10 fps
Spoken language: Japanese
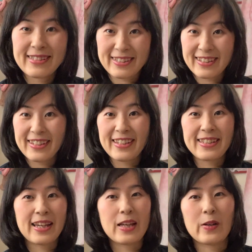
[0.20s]
その日
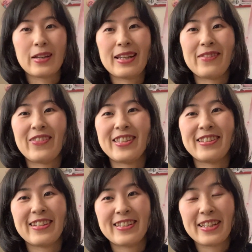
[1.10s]
さえ良ければ
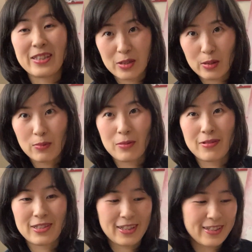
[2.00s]
それでいいのすも
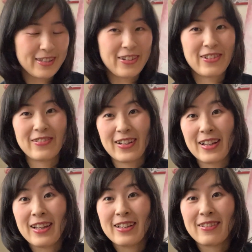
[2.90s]
もです。今日
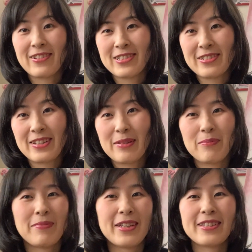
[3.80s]
は御朱印
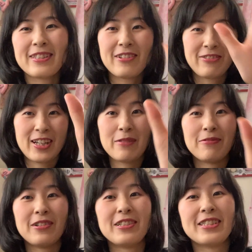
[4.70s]
ベスト
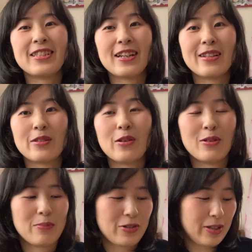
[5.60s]
5をしたいと
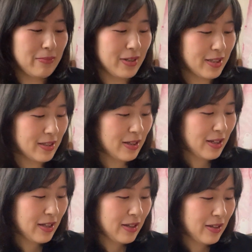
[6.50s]
思います。
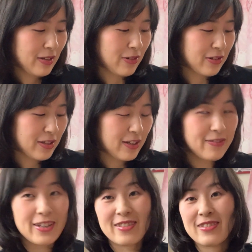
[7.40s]

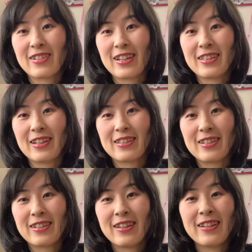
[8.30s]
ゴールデンウィークの間
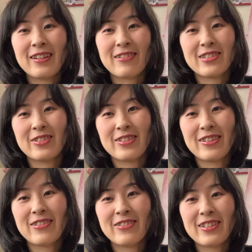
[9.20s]
に御朱
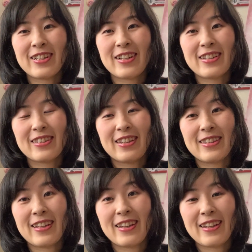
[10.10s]
印を振り返って
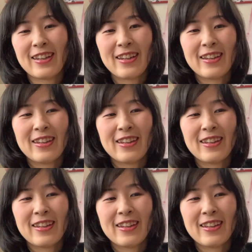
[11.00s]
て、